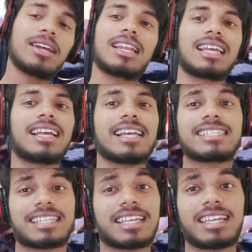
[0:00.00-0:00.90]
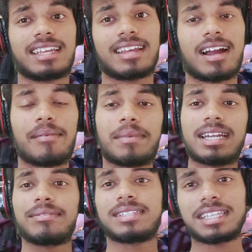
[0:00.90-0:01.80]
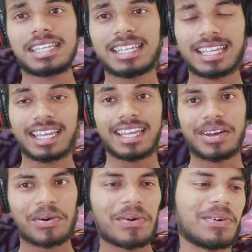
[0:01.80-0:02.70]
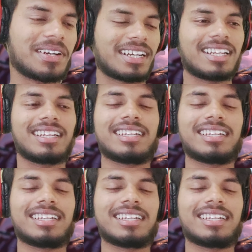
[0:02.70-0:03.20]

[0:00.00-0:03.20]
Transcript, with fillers: लेकिन गाइज देखिए हमारी भी जिंदगी है और